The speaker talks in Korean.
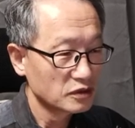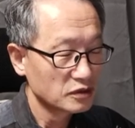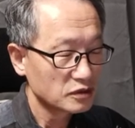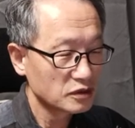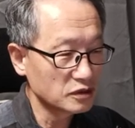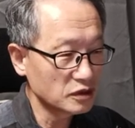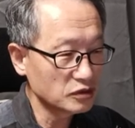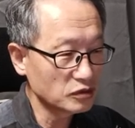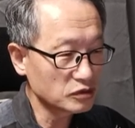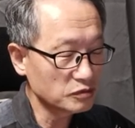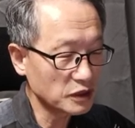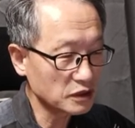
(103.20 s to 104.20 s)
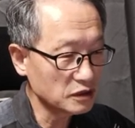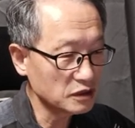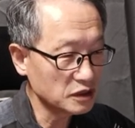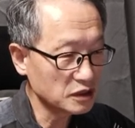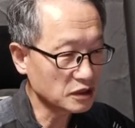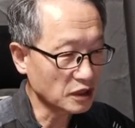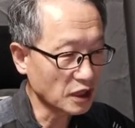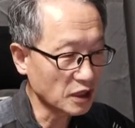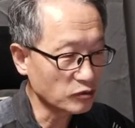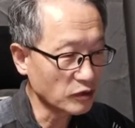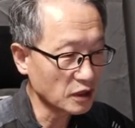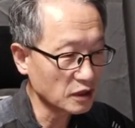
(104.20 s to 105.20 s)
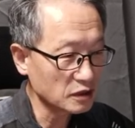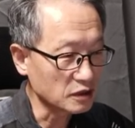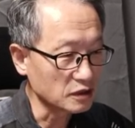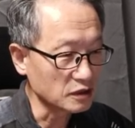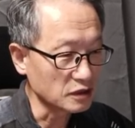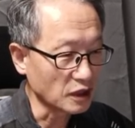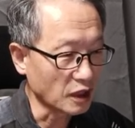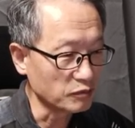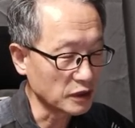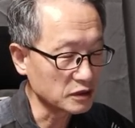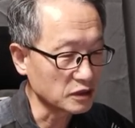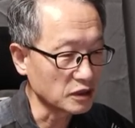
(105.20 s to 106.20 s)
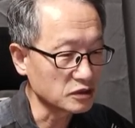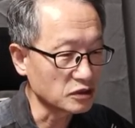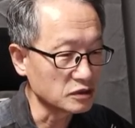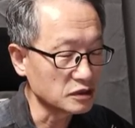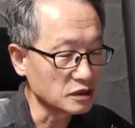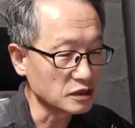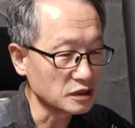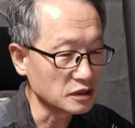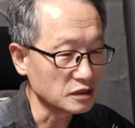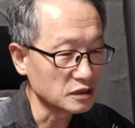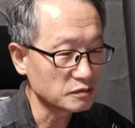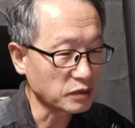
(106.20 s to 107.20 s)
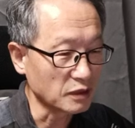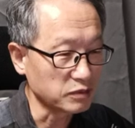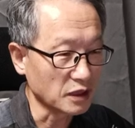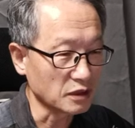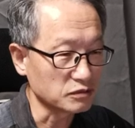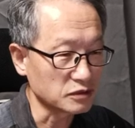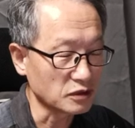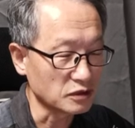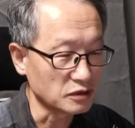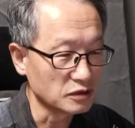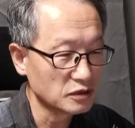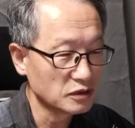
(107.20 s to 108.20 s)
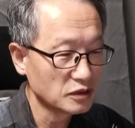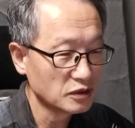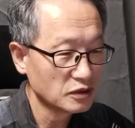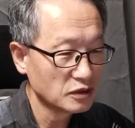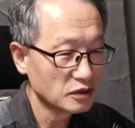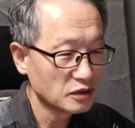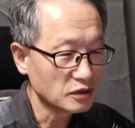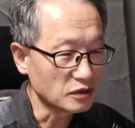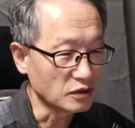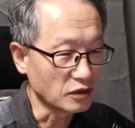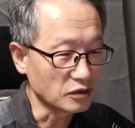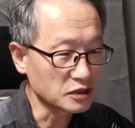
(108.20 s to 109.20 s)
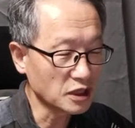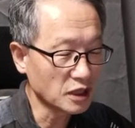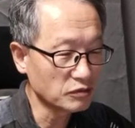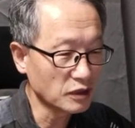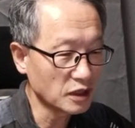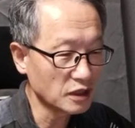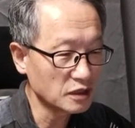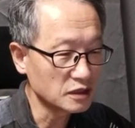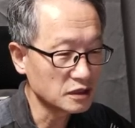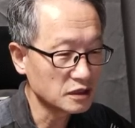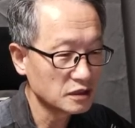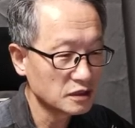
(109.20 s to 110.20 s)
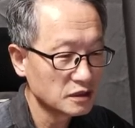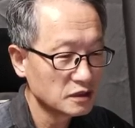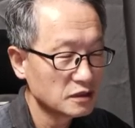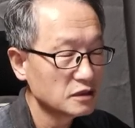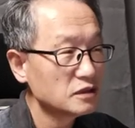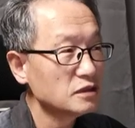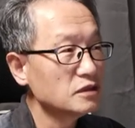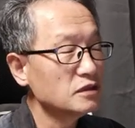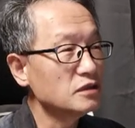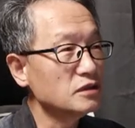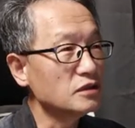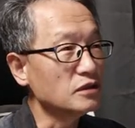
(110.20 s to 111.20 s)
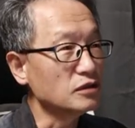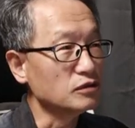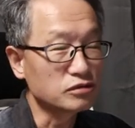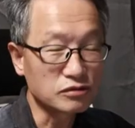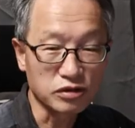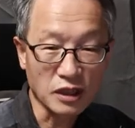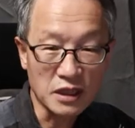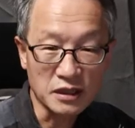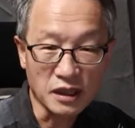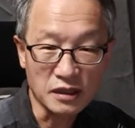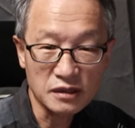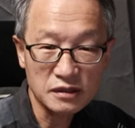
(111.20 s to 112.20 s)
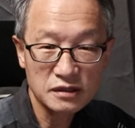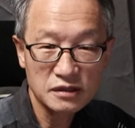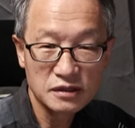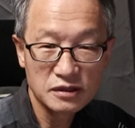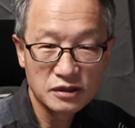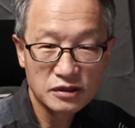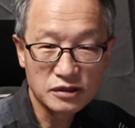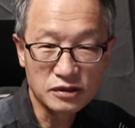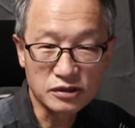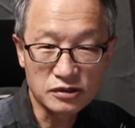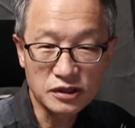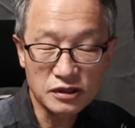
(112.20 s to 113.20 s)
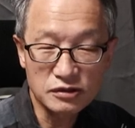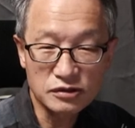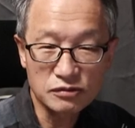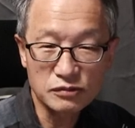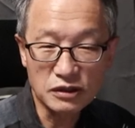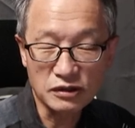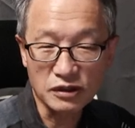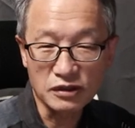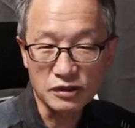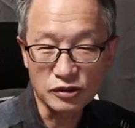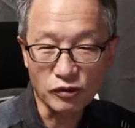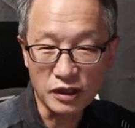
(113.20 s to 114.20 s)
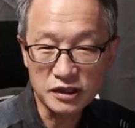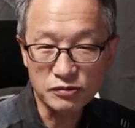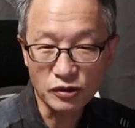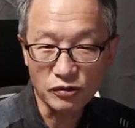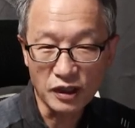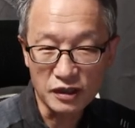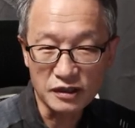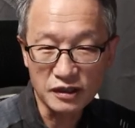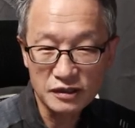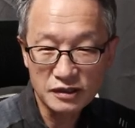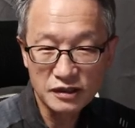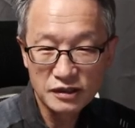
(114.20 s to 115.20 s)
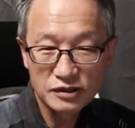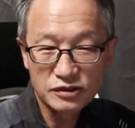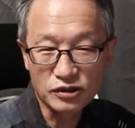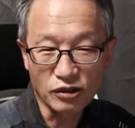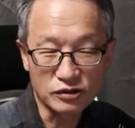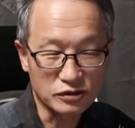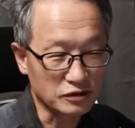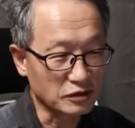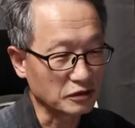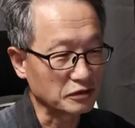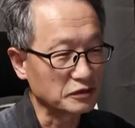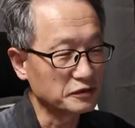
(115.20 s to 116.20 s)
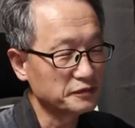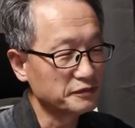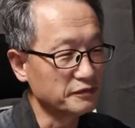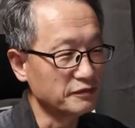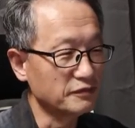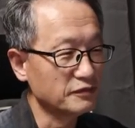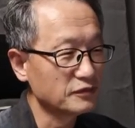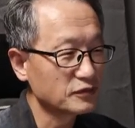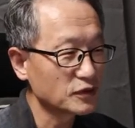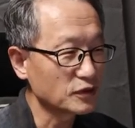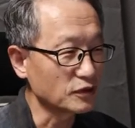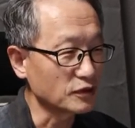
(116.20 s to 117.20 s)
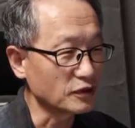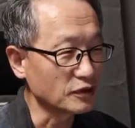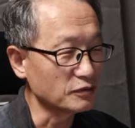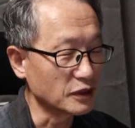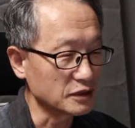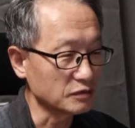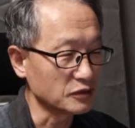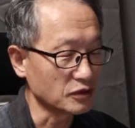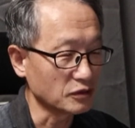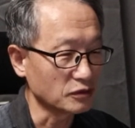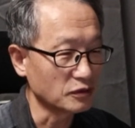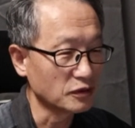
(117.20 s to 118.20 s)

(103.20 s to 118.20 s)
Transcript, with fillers: 근데 요즘에 그 이스라엘과 그 하마스의 전쟁이 발발하고서 어, 러시아와 어, 우크라이나 그 전쟁은 좀 이렇게 관심도가 적어졌어요. 음, 그렇던 걸 말씀드리고.